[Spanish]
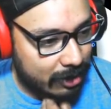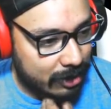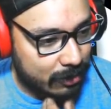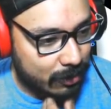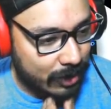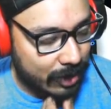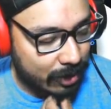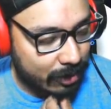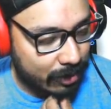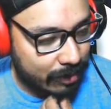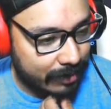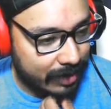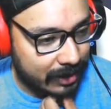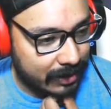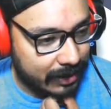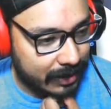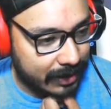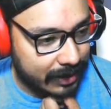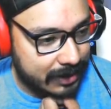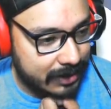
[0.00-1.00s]
Escudero, abre el
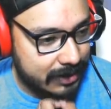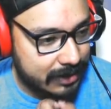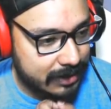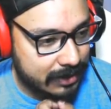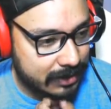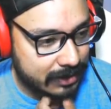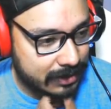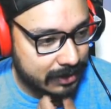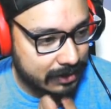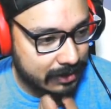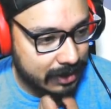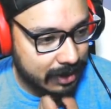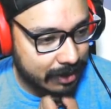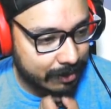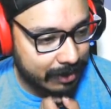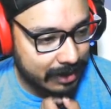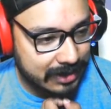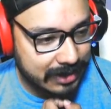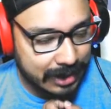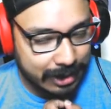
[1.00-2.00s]
3.
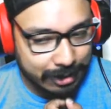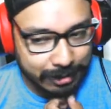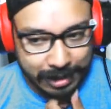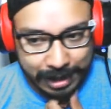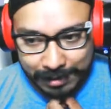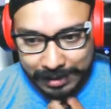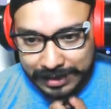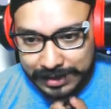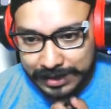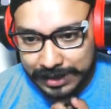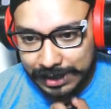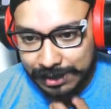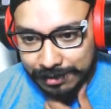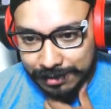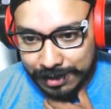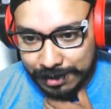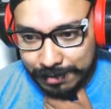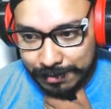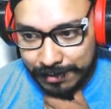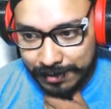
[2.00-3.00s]
Abre el 5, ya no hay 5,
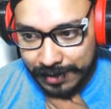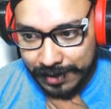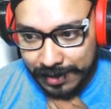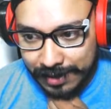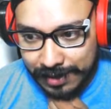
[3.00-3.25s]
cabrón.